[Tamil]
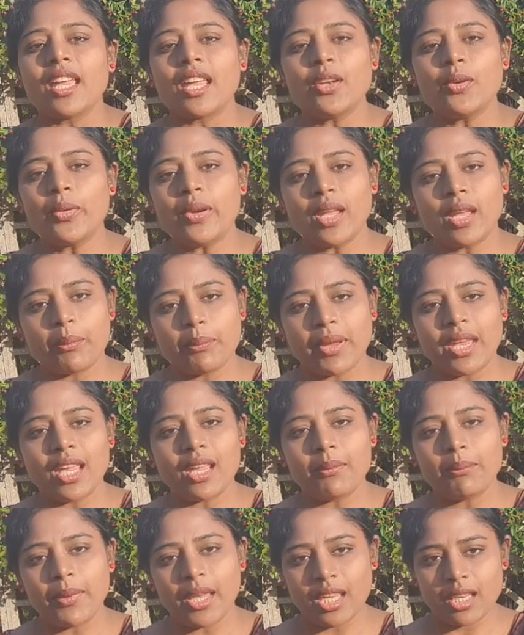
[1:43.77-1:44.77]
என்னுடைய
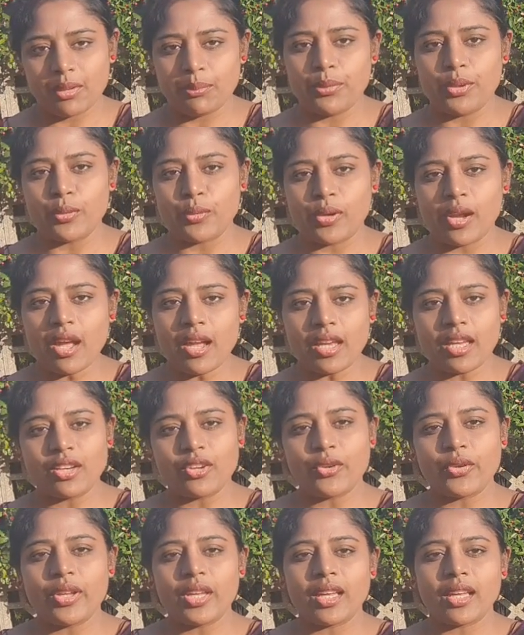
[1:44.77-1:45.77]
பெயர் மேரி பியூலா
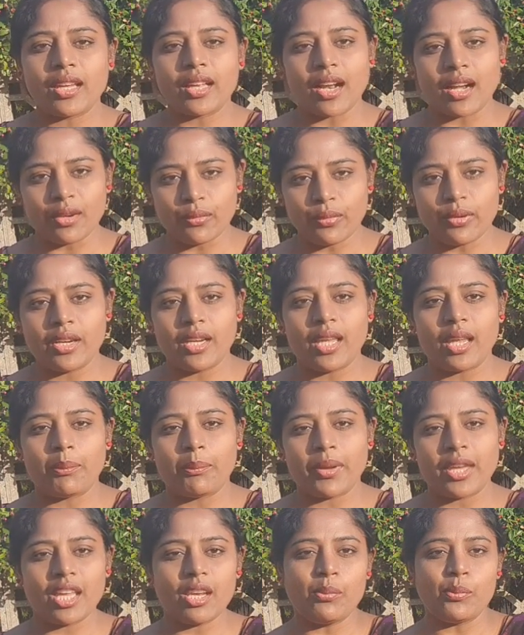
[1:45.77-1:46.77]
என்னுடைய கணவருடைய
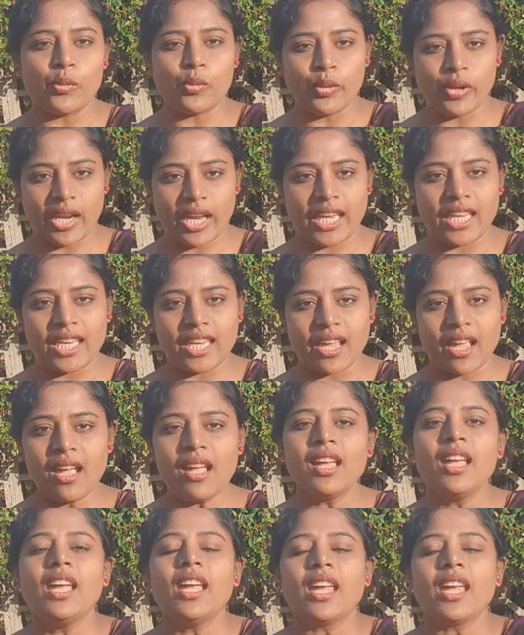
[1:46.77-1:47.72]
பெயர் முருகையா